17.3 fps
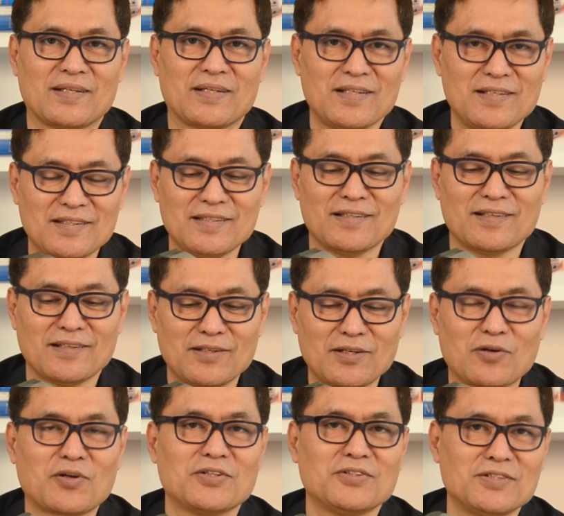ได้ดีแล้ว
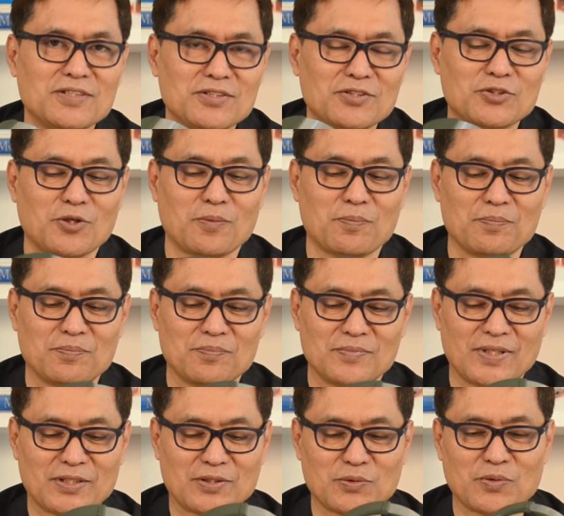เราก็ชื่นชม
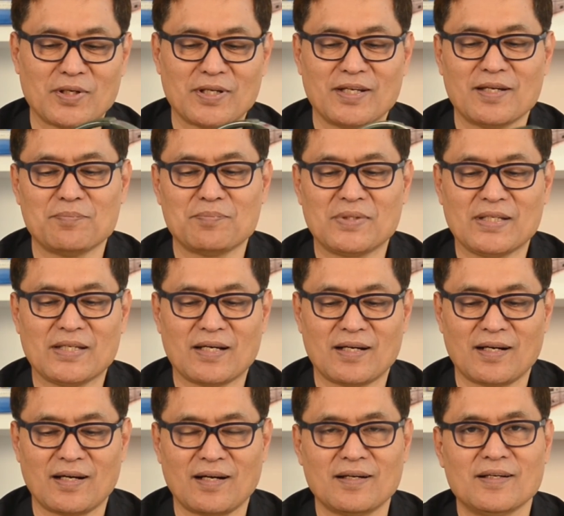ในตัว
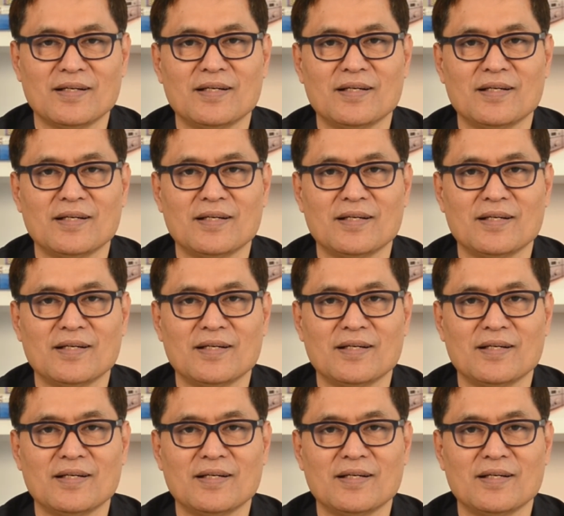MDR